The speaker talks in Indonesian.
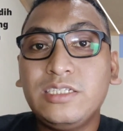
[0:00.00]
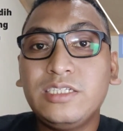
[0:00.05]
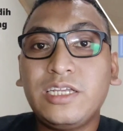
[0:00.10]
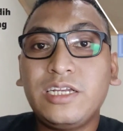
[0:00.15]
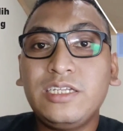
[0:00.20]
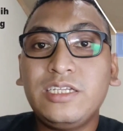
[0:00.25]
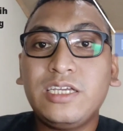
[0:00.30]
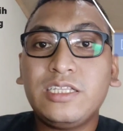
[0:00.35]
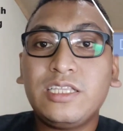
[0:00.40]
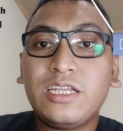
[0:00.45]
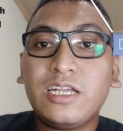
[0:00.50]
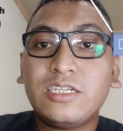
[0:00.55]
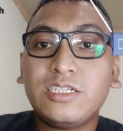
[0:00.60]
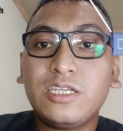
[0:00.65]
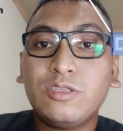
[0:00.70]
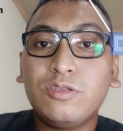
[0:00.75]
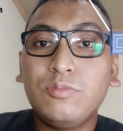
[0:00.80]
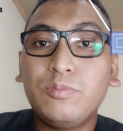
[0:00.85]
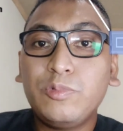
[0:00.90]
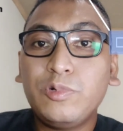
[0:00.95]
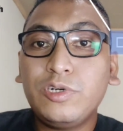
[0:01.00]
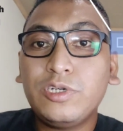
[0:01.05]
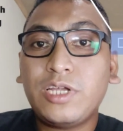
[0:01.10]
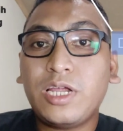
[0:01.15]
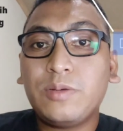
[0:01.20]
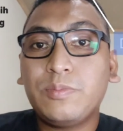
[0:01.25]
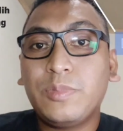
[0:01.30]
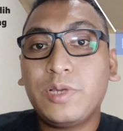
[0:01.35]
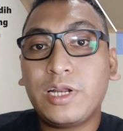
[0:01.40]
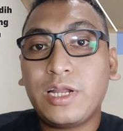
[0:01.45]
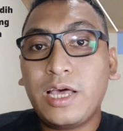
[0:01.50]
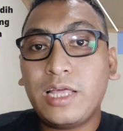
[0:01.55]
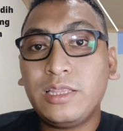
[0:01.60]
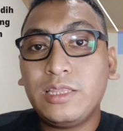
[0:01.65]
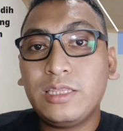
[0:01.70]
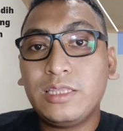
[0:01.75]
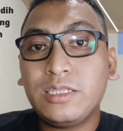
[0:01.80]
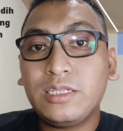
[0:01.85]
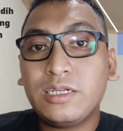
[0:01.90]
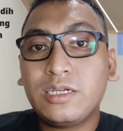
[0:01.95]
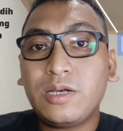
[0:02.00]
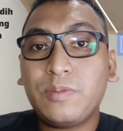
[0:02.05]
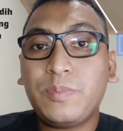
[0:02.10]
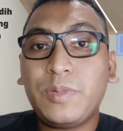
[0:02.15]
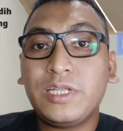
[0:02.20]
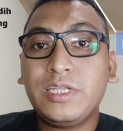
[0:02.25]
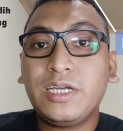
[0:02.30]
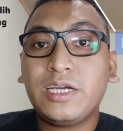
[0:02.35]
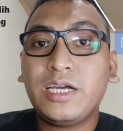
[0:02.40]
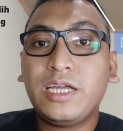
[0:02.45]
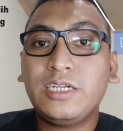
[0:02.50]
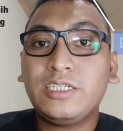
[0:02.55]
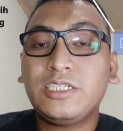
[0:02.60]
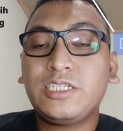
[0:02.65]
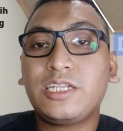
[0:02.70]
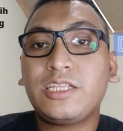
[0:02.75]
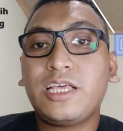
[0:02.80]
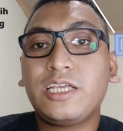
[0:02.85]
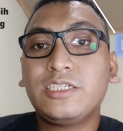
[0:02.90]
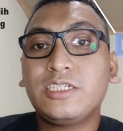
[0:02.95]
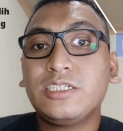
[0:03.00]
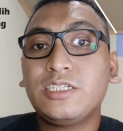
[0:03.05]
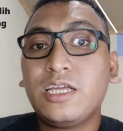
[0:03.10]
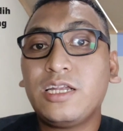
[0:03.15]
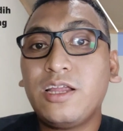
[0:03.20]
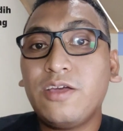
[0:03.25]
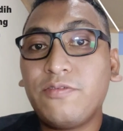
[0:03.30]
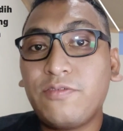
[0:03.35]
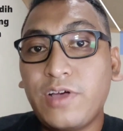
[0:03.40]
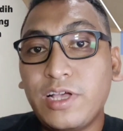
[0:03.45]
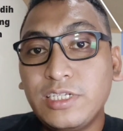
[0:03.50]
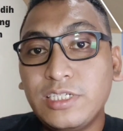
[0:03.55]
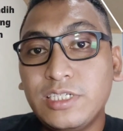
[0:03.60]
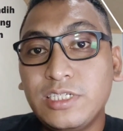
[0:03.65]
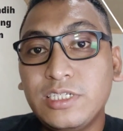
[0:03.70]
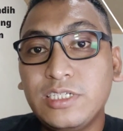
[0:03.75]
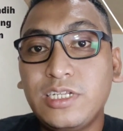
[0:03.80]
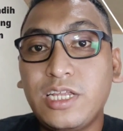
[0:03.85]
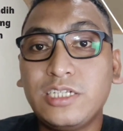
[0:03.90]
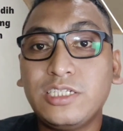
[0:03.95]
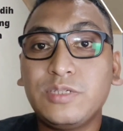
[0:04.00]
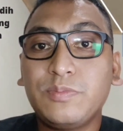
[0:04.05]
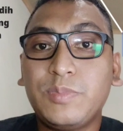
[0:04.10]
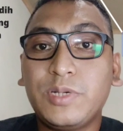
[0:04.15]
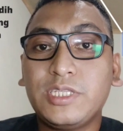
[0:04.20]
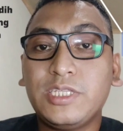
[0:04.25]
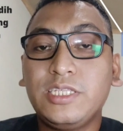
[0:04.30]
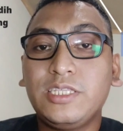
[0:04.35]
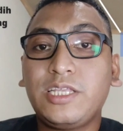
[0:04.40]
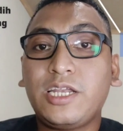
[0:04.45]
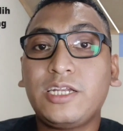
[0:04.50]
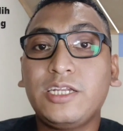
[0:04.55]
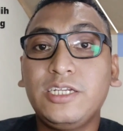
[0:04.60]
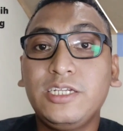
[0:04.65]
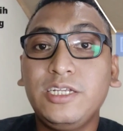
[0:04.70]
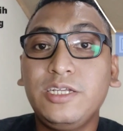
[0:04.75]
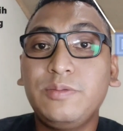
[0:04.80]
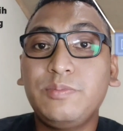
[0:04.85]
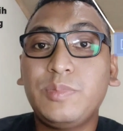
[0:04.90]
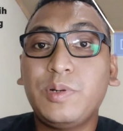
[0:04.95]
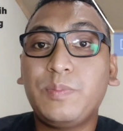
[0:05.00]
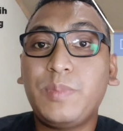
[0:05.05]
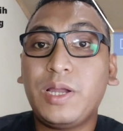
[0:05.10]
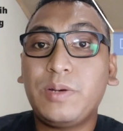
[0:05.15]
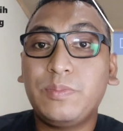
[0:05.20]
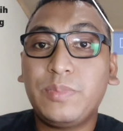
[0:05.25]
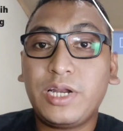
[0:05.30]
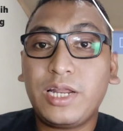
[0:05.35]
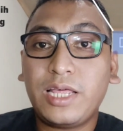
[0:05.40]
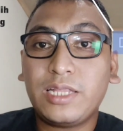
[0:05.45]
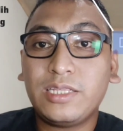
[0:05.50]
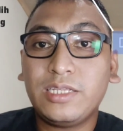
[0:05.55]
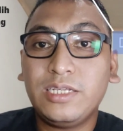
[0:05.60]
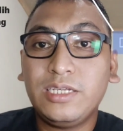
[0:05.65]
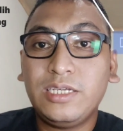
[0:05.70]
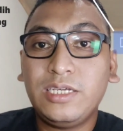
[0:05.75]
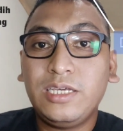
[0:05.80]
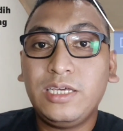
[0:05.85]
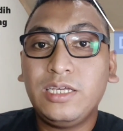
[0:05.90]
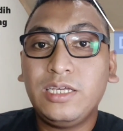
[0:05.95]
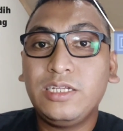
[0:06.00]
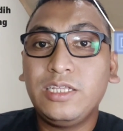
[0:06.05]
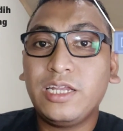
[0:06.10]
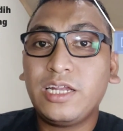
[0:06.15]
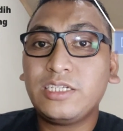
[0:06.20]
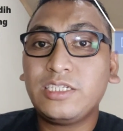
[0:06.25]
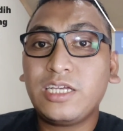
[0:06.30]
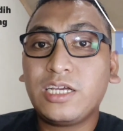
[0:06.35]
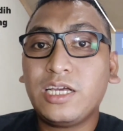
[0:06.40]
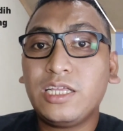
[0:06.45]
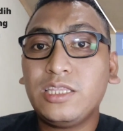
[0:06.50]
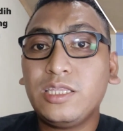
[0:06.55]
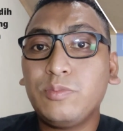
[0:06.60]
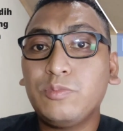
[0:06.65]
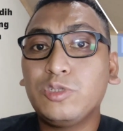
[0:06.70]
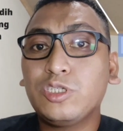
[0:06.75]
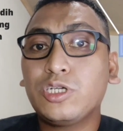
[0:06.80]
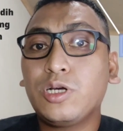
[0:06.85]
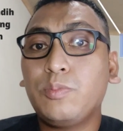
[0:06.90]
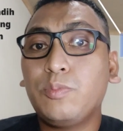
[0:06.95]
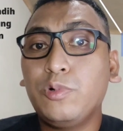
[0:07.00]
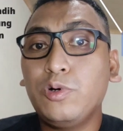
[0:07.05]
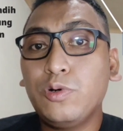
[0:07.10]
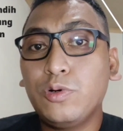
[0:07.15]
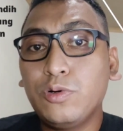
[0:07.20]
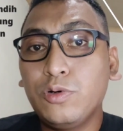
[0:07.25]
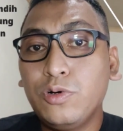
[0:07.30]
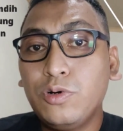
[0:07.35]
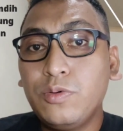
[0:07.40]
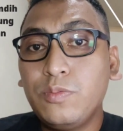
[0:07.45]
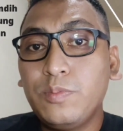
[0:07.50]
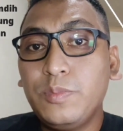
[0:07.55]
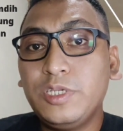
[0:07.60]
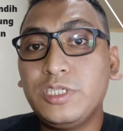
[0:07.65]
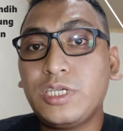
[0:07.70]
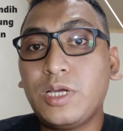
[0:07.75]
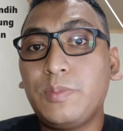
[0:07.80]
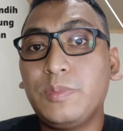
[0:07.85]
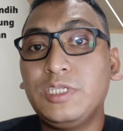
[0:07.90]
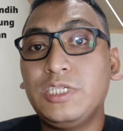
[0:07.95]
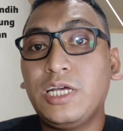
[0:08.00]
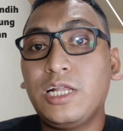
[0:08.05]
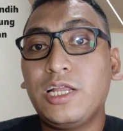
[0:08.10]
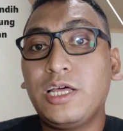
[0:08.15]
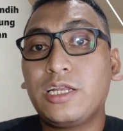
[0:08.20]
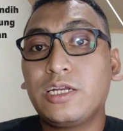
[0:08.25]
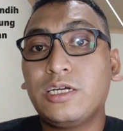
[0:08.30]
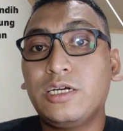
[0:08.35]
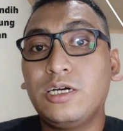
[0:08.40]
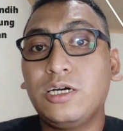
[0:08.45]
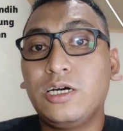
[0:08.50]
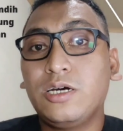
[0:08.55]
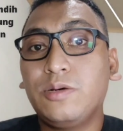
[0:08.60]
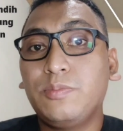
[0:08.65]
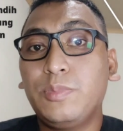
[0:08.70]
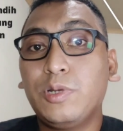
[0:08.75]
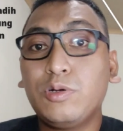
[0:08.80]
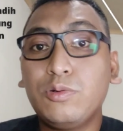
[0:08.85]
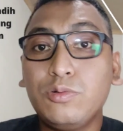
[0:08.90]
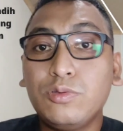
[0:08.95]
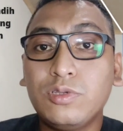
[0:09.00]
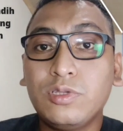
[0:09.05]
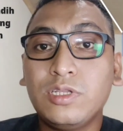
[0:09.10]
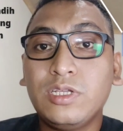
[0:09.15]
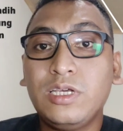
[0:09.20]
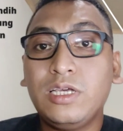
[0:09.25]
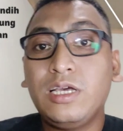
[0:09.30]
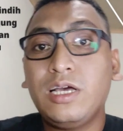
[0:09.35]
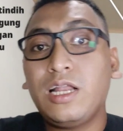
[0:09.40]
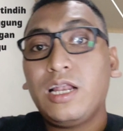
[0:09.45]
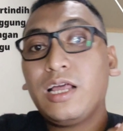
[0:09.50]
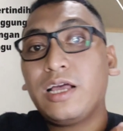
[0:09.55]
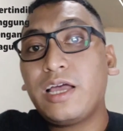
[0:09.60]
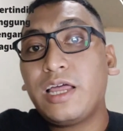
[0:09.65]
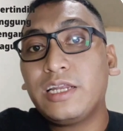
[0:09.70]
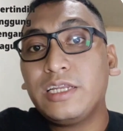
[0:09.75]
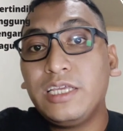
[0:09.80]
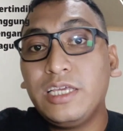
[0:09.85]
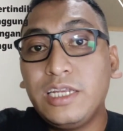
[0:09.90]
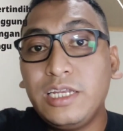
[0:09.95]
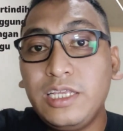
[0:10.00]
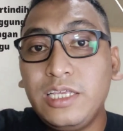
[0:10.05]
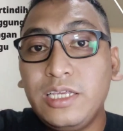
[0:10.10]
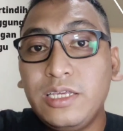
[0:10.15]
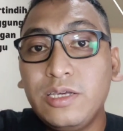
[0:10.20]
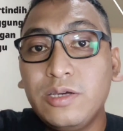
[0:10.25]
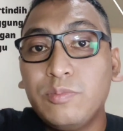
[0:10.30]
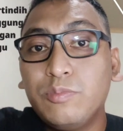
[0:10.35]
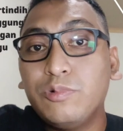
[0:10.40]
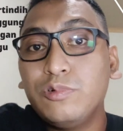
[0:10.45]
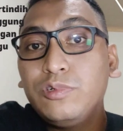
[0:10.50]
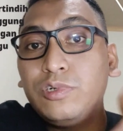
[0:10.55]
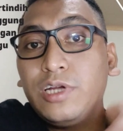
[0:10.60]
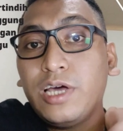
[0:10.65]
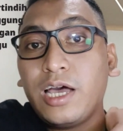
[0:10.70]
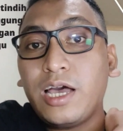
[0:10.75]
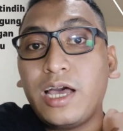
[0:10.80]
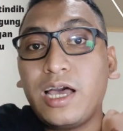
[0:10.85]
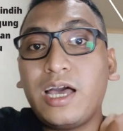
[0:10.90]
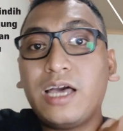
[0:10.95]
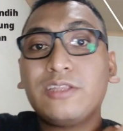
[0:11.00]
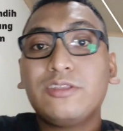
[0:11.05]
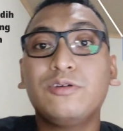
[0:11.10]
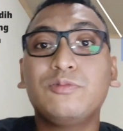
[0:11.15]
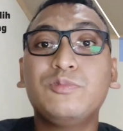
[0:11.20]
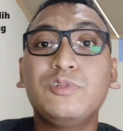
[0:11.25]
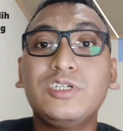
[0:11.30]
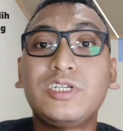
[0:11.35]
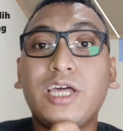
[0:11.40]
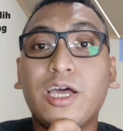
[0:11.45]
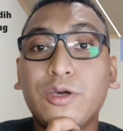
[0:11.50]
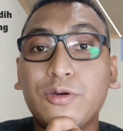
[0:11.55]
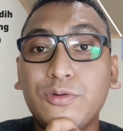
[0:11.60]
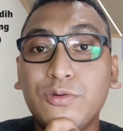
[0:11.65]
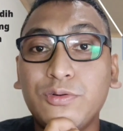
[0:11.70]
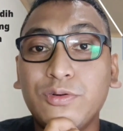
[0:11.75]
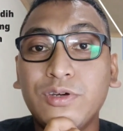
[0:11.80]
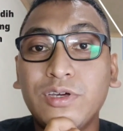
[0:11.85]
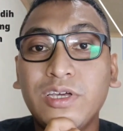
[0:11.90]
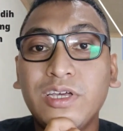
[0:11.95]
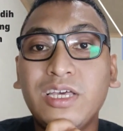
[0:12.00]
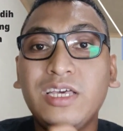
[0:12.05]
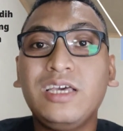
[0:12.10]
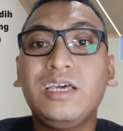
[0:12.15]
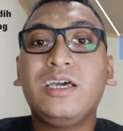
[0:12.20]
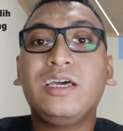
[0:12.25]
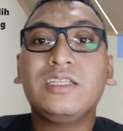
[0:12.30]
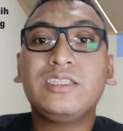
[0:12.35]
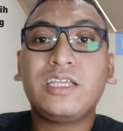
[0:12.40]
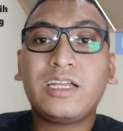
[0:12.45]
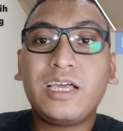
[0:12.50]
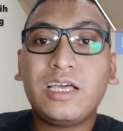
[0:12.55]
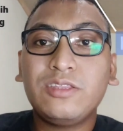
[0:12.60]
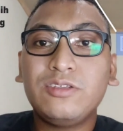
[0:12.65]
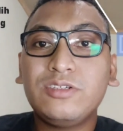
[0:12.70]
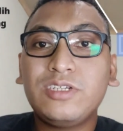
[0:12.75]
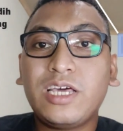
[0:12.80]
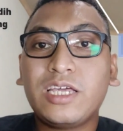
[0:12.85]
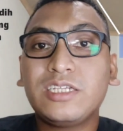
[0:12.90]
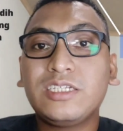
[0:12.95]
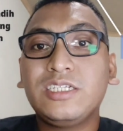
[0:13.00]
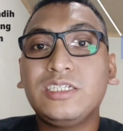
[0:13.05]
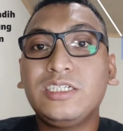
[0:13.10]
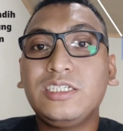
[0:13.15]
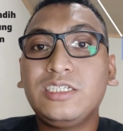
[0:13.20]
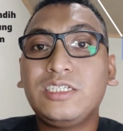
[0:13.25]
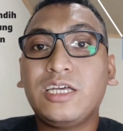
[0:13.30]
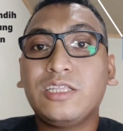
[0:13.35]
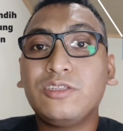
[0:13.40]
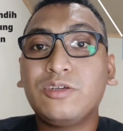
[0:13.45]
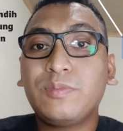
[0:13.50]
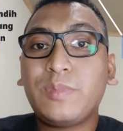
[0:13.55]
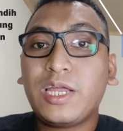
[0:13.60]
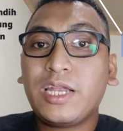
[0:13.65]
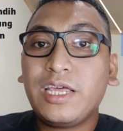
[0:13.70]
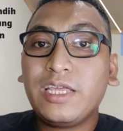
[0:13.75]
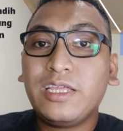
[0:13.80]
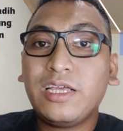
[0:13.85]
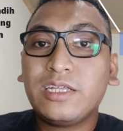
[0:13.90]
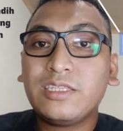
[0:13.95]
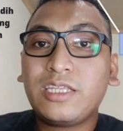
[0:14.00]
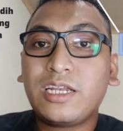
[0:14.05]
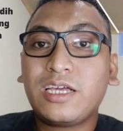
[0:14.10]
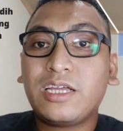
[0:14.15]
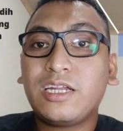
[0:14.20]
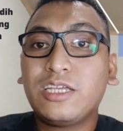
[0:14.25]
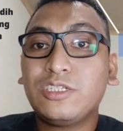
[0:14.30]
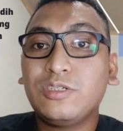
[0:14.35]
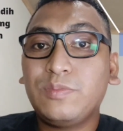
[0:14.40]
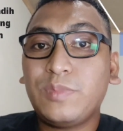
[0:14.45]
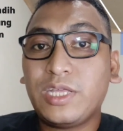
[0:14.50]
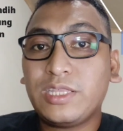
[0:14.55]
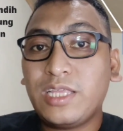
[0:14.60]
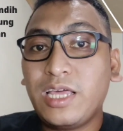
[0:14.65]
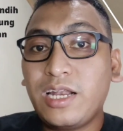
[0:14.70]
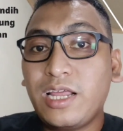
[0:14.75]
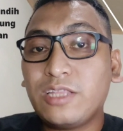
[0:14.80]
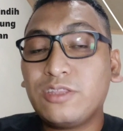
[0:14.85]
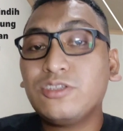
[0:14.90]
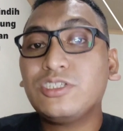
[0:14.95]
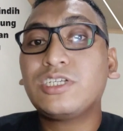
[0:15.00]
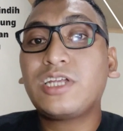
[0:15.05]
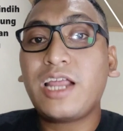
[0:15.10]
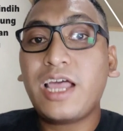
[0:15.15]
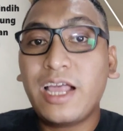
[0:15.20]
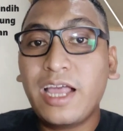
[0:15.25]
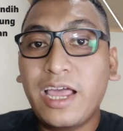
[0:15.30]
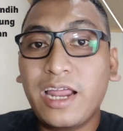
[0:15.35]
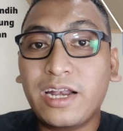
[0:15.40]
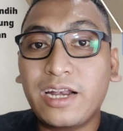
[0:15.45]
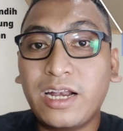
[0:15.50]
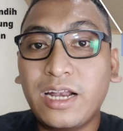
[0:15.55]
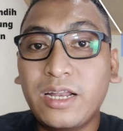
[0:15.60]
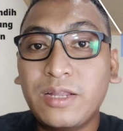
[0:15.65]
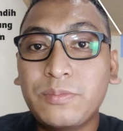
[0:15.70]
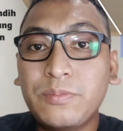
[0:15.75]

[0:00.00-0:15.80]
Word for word: Nyerinya terasa tumpul dan berat, kebanyakan disertai sesak nafas dan seperti terindih beban berat. Dirasakan tembus ke punggung, bisa menjalar ke perut, lengan kiri, pundak, ataupun dagu. Tergantung dari sisi jantung mana yang terkena sumbatan atau serangan.